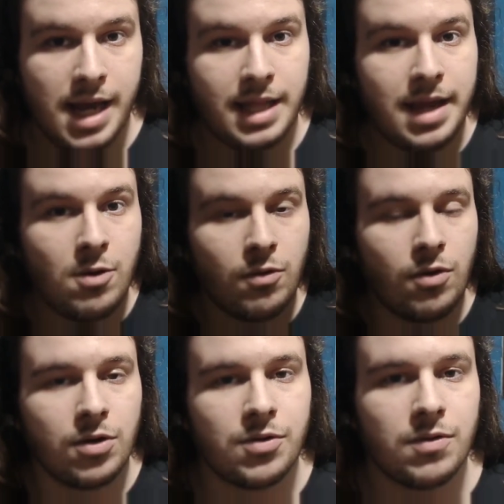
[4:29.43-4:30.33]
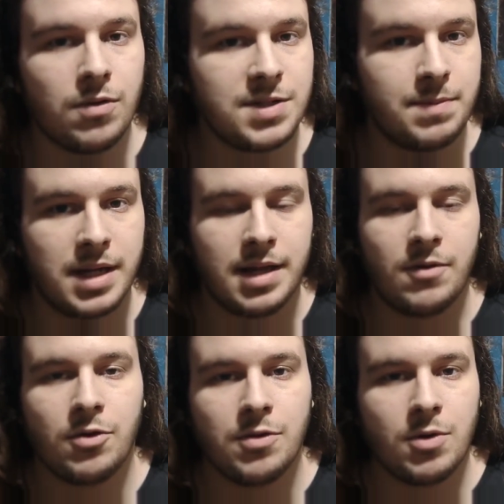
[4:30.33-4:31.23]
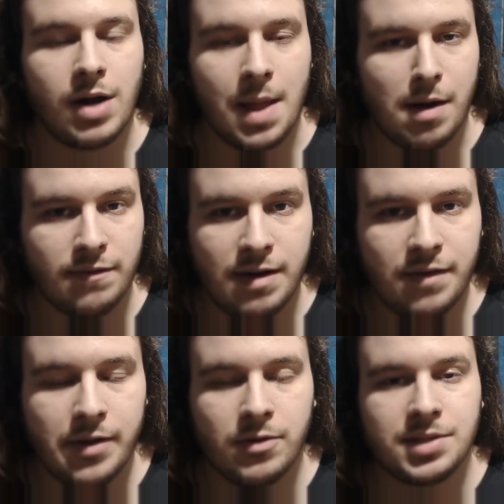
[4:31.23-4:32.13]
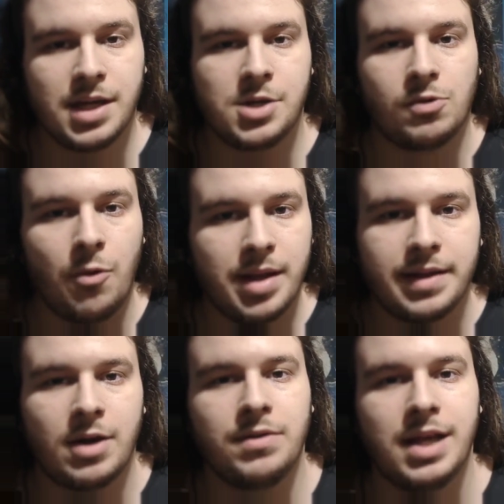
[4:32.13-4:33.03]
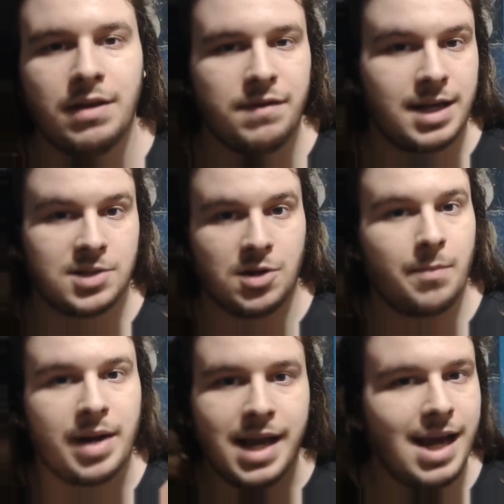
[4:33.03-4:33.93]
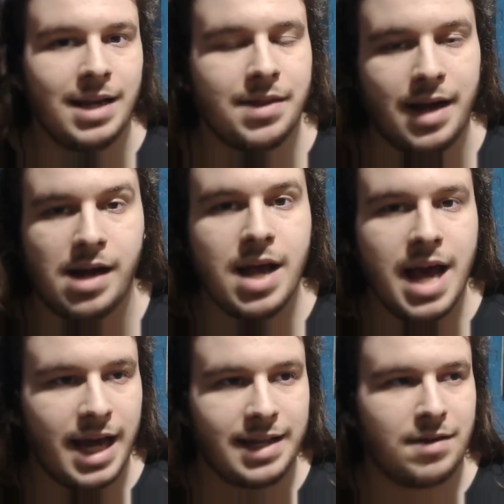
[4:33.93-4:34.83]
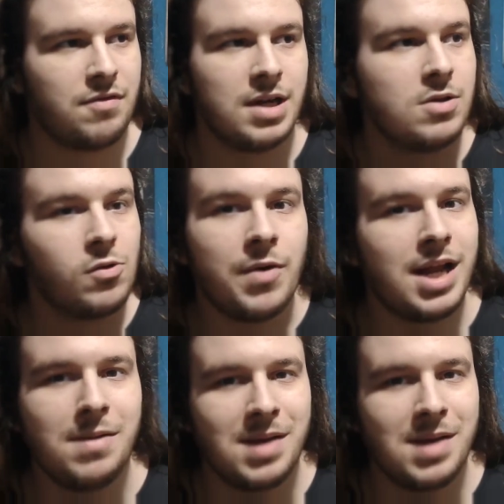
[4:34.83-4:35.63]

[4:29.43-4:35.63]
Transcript: e nenhum outro espectador do meu canal vai ver. Ou seja, o comentário dele fica só para ele, tá? Ele tá falando com ele